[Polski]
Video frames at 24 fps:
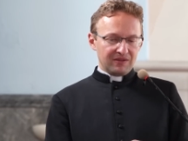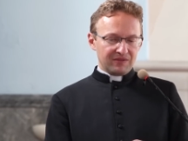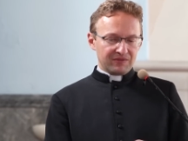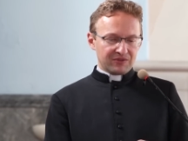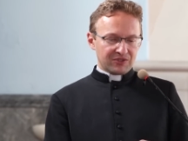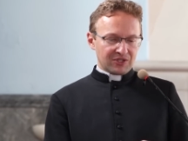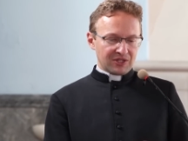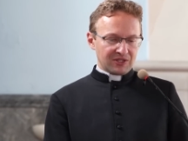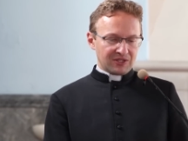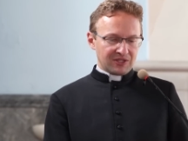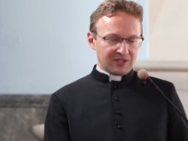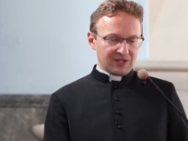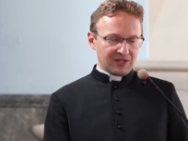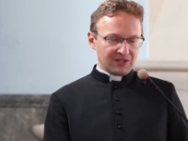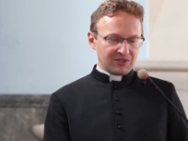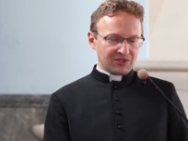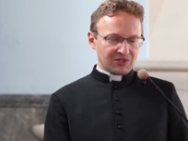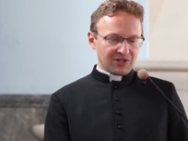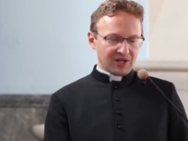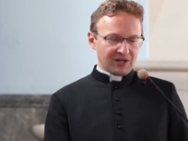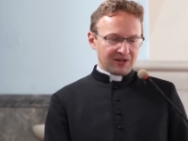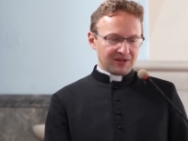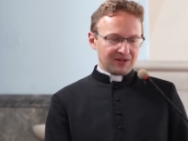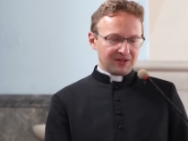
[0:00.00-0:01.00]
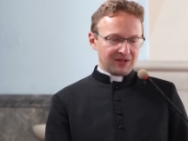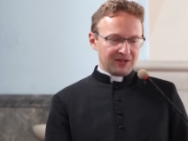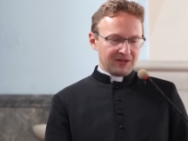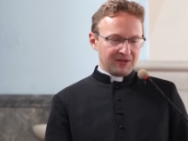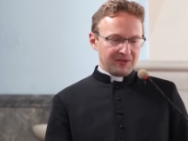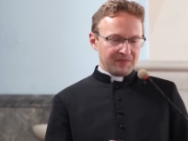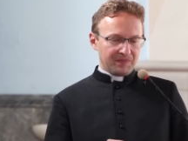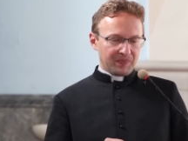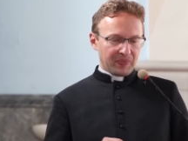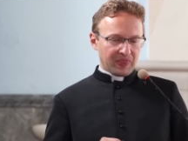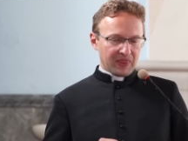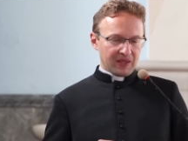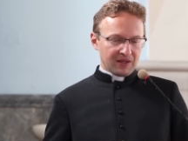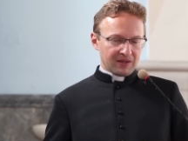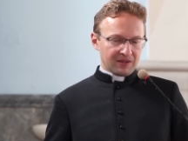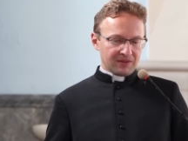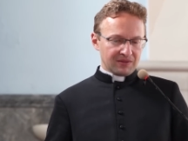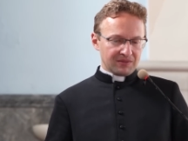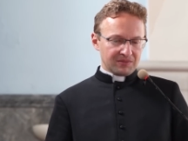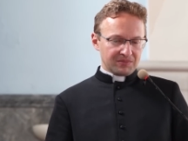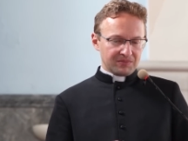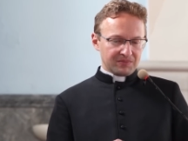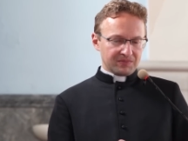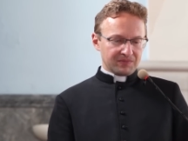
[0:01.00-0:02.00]
wcześniejsze
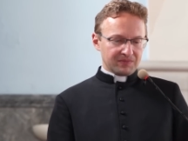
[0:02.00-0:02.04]
e,